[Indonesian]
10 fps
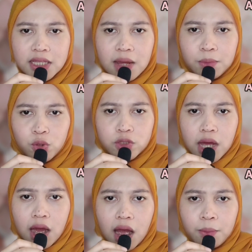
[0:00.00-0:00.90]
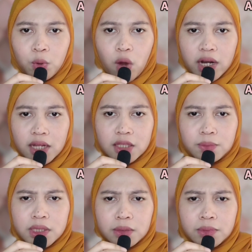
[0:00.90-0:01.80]
dan berusaha mengeluarkan
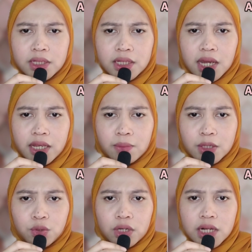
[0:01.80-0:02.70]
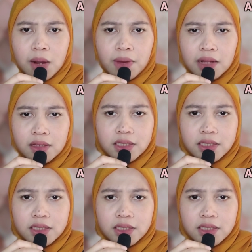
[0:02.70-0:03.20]
teman-temannya yang masuk ke dalam alat